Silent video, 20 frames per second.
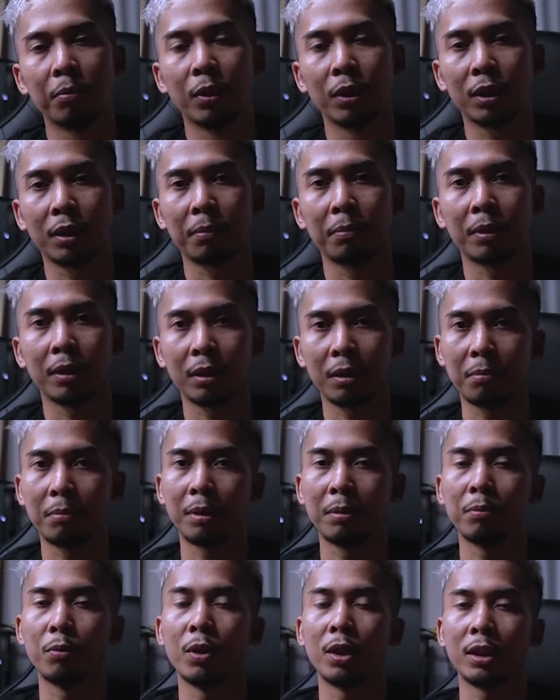buat
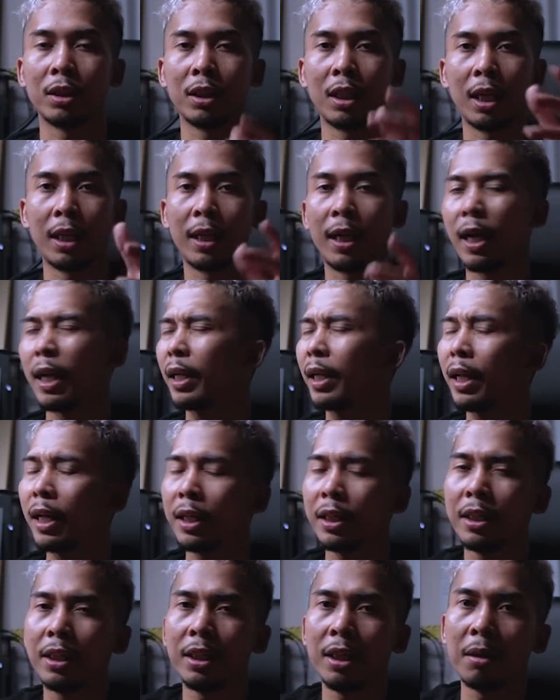teman-teman buat anak-anak
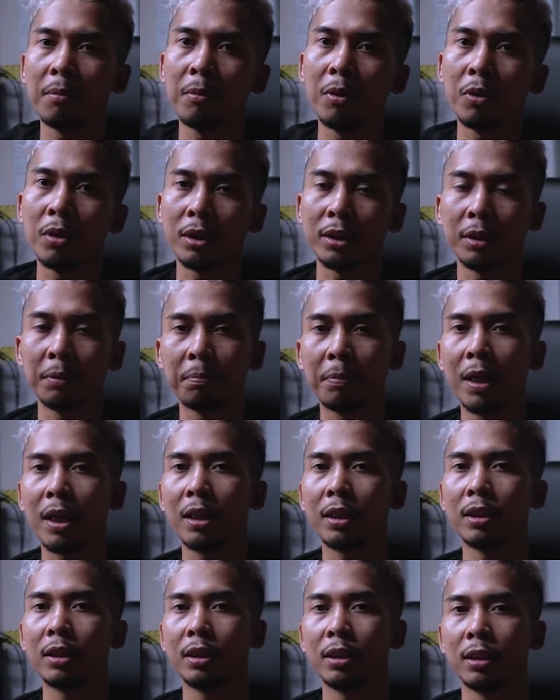nih yang mau ke
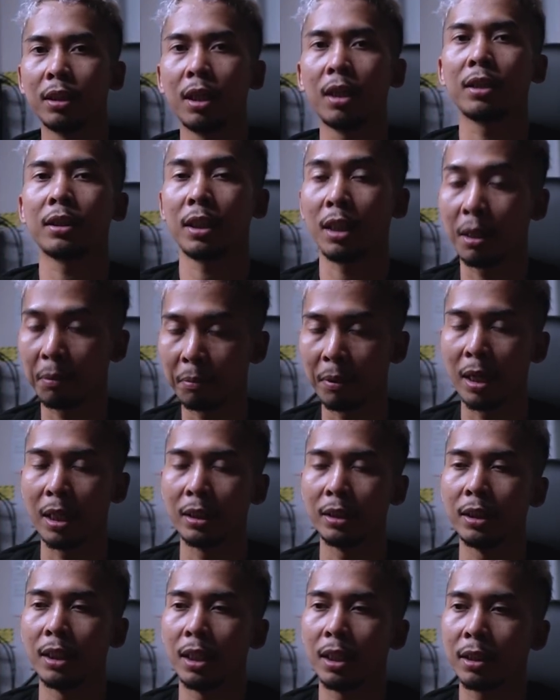Jepang ini yang sedang
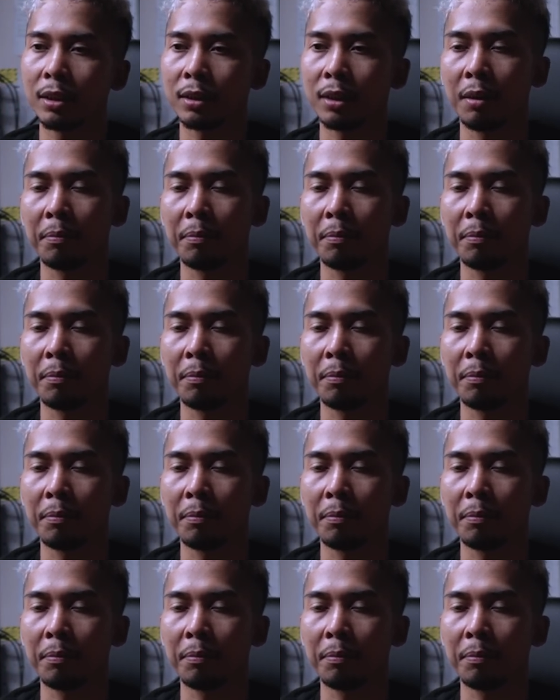belajar